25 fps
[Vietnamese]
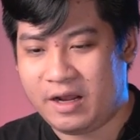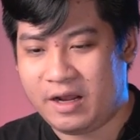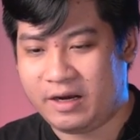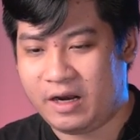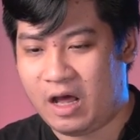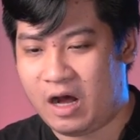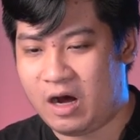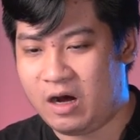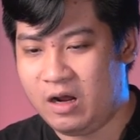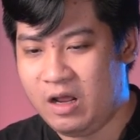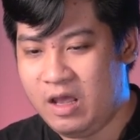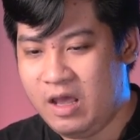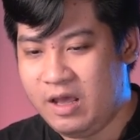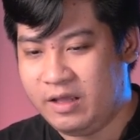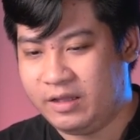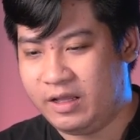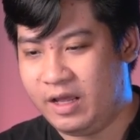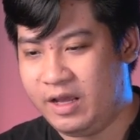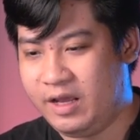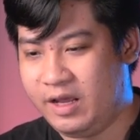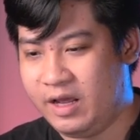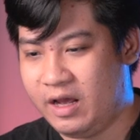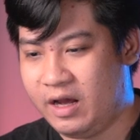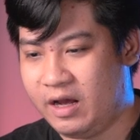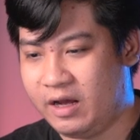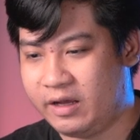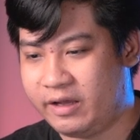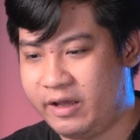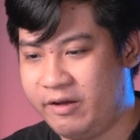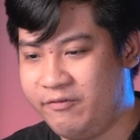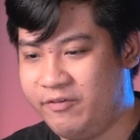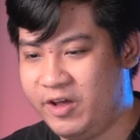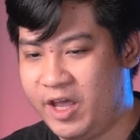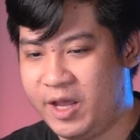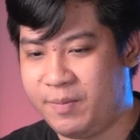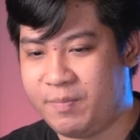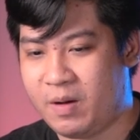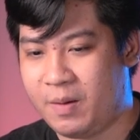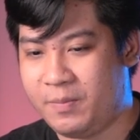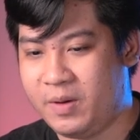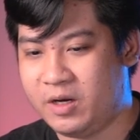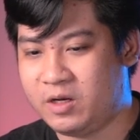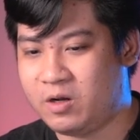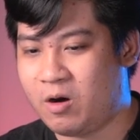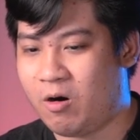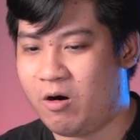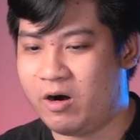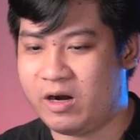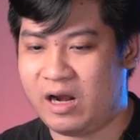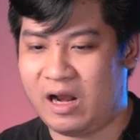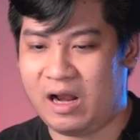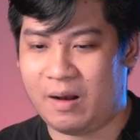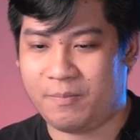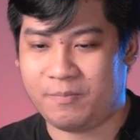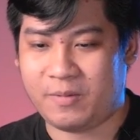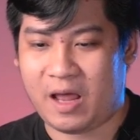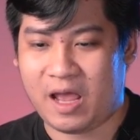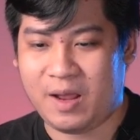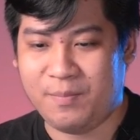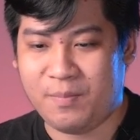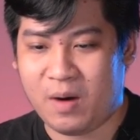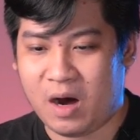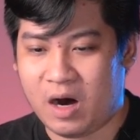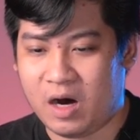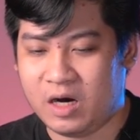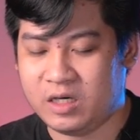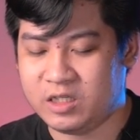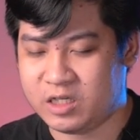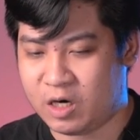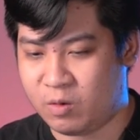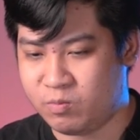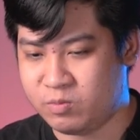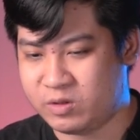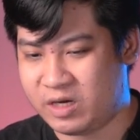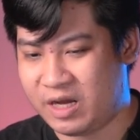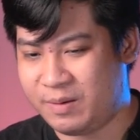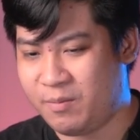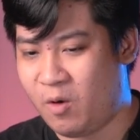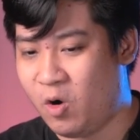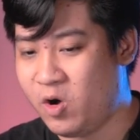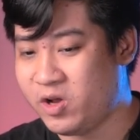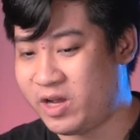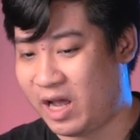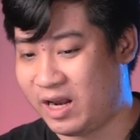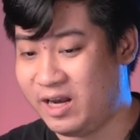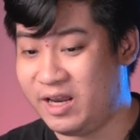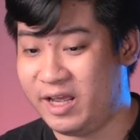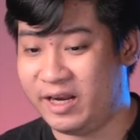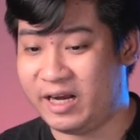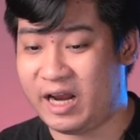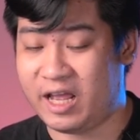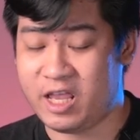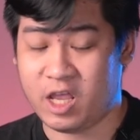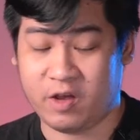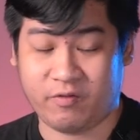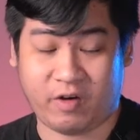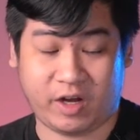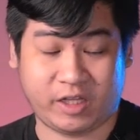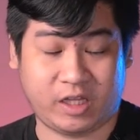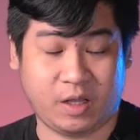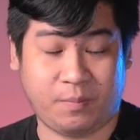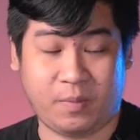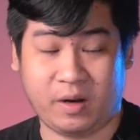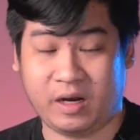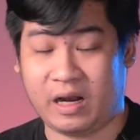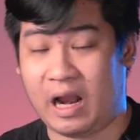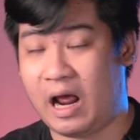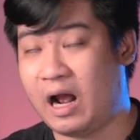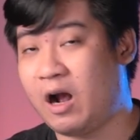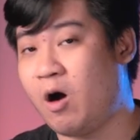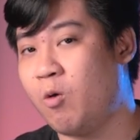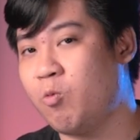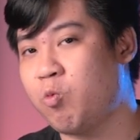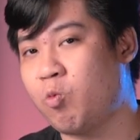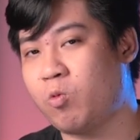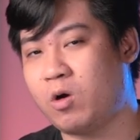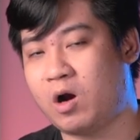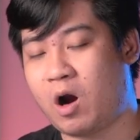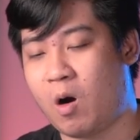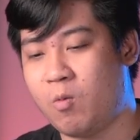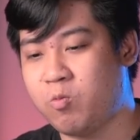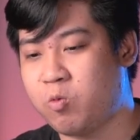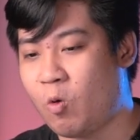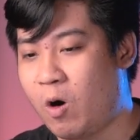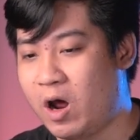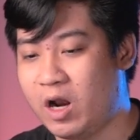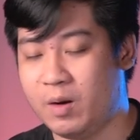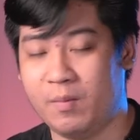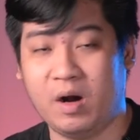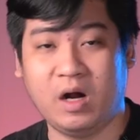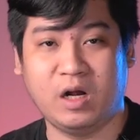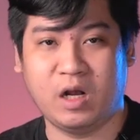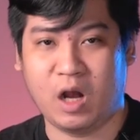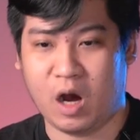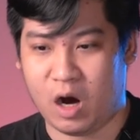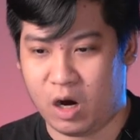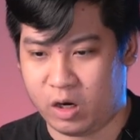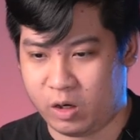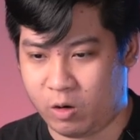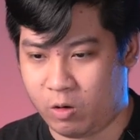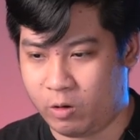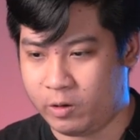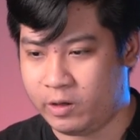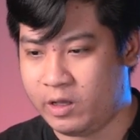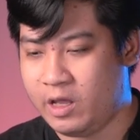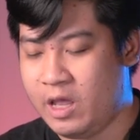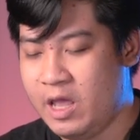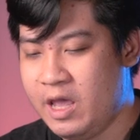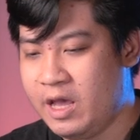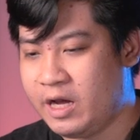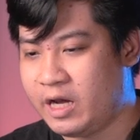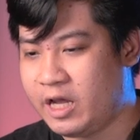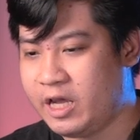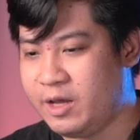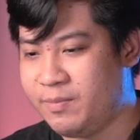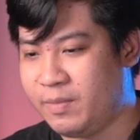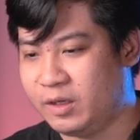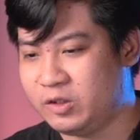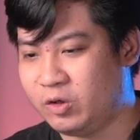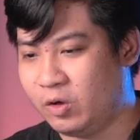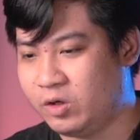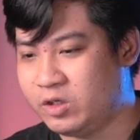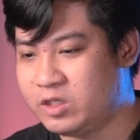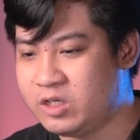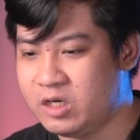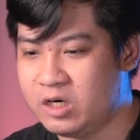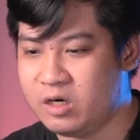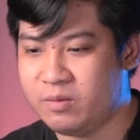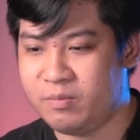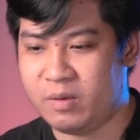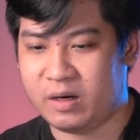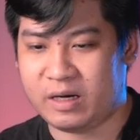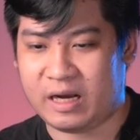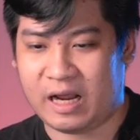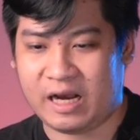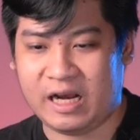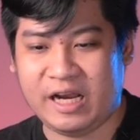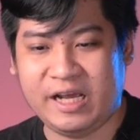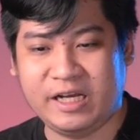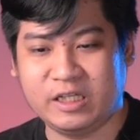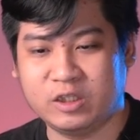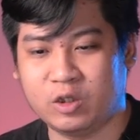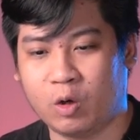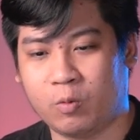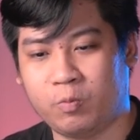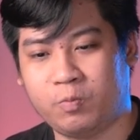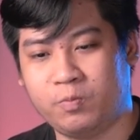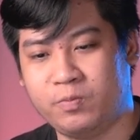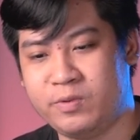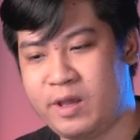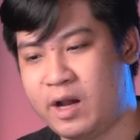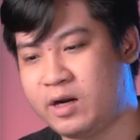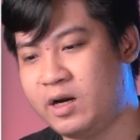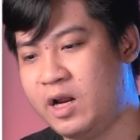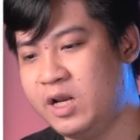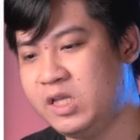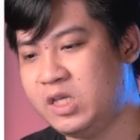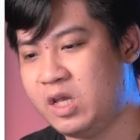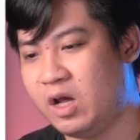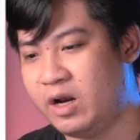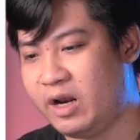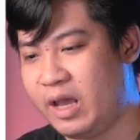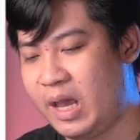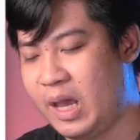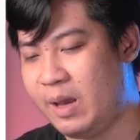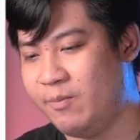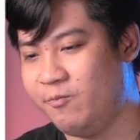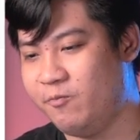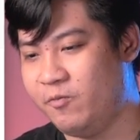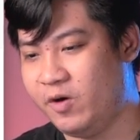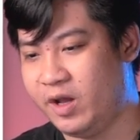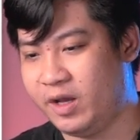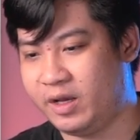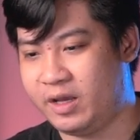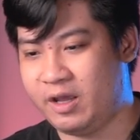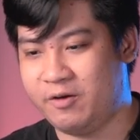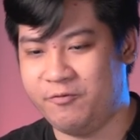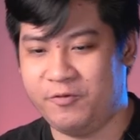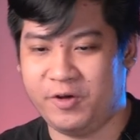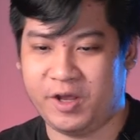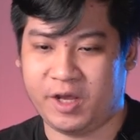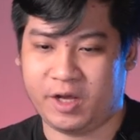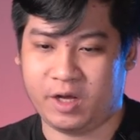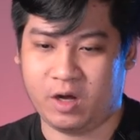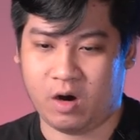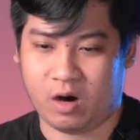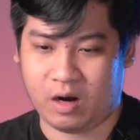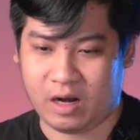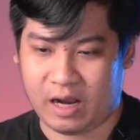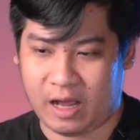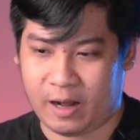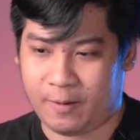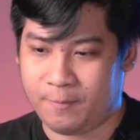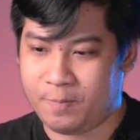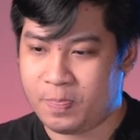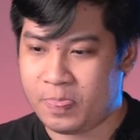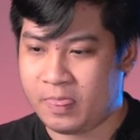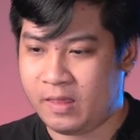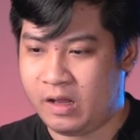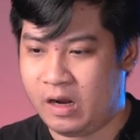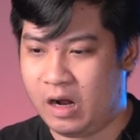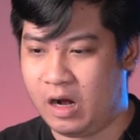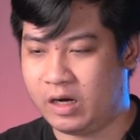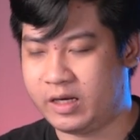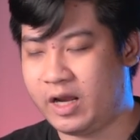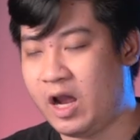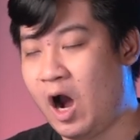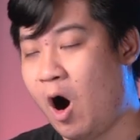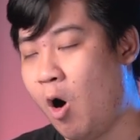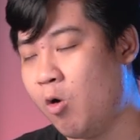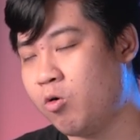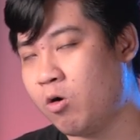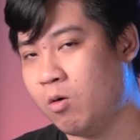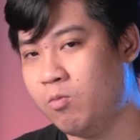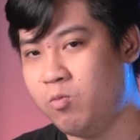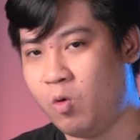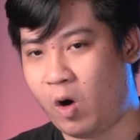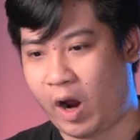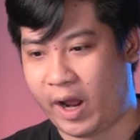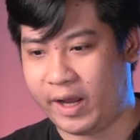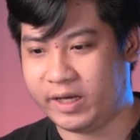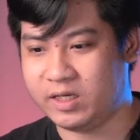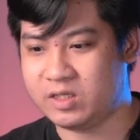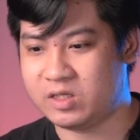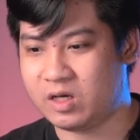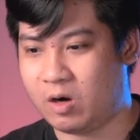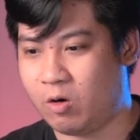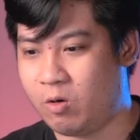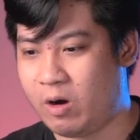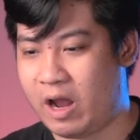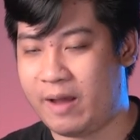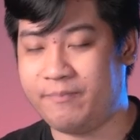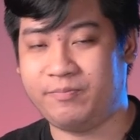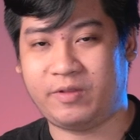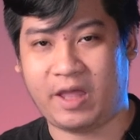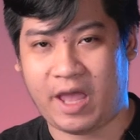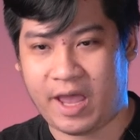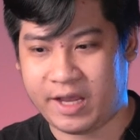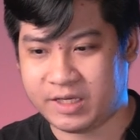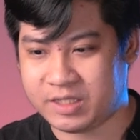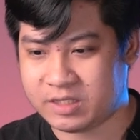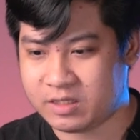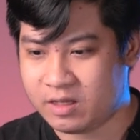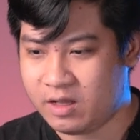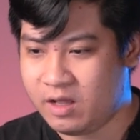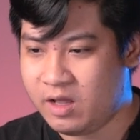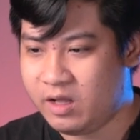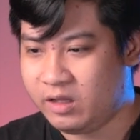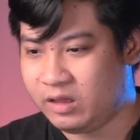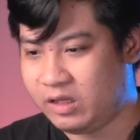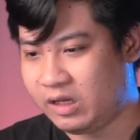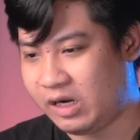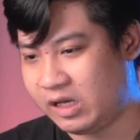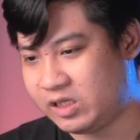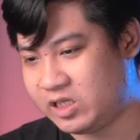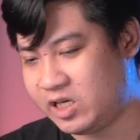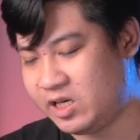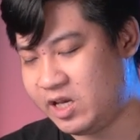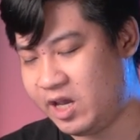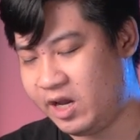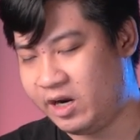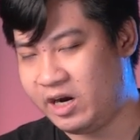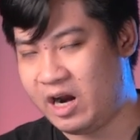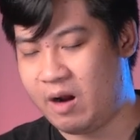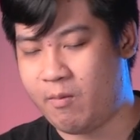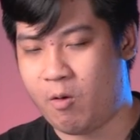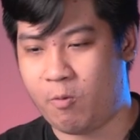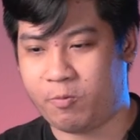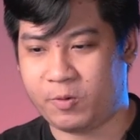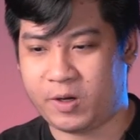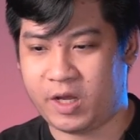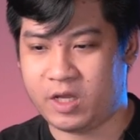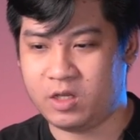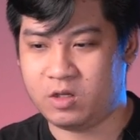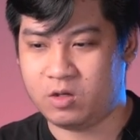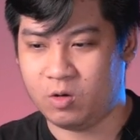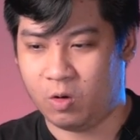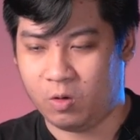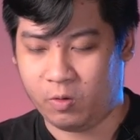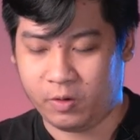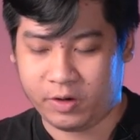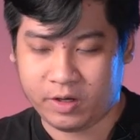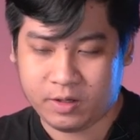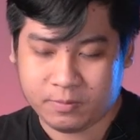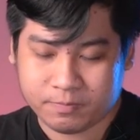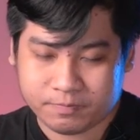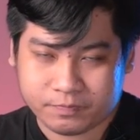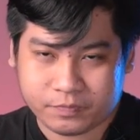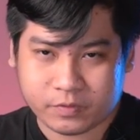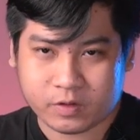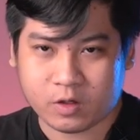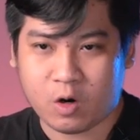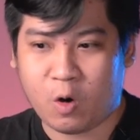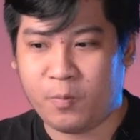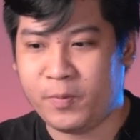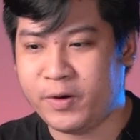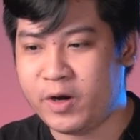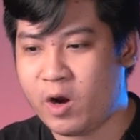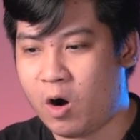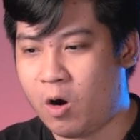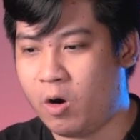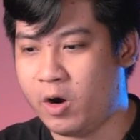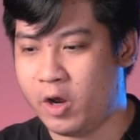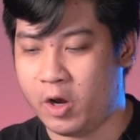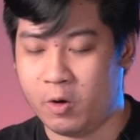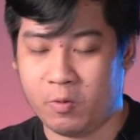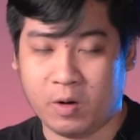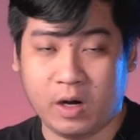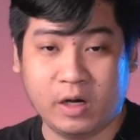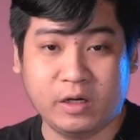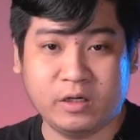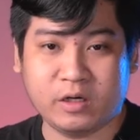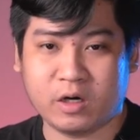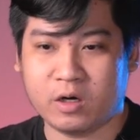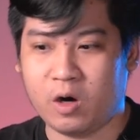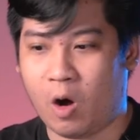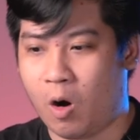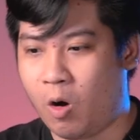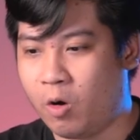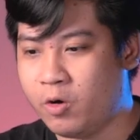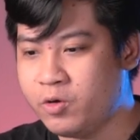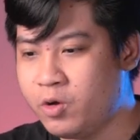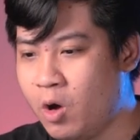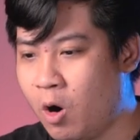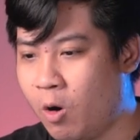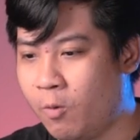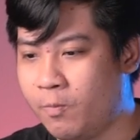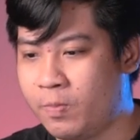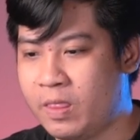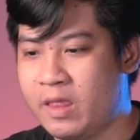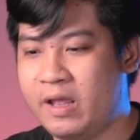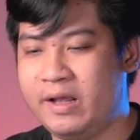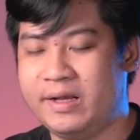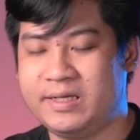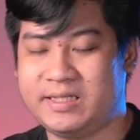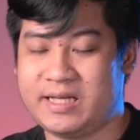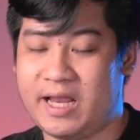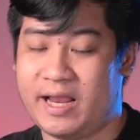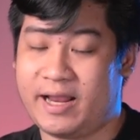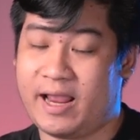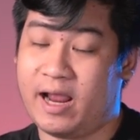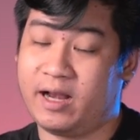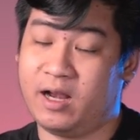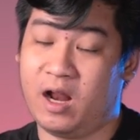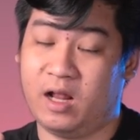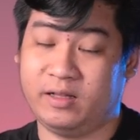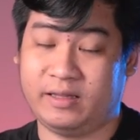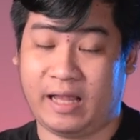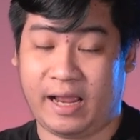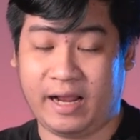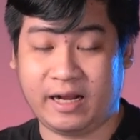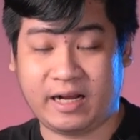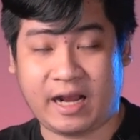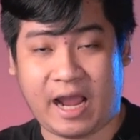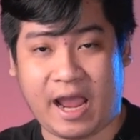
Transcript: đó thì ờ, cái việc mà Bitcoin đã lập đáy mới trong cái bối cảnh hiện nay như vậy thì mình đã không không quá là bất ngờ rồi khi mà tuần trước mình đã liên tục nhắc đến cho anh em về cái việc gọi là uh, cái hậu khủng hoảng sau FTX tức là sẽ diễn ra một cái chuỗi domino hiệu ứng nó đổ vô sang các nền tảng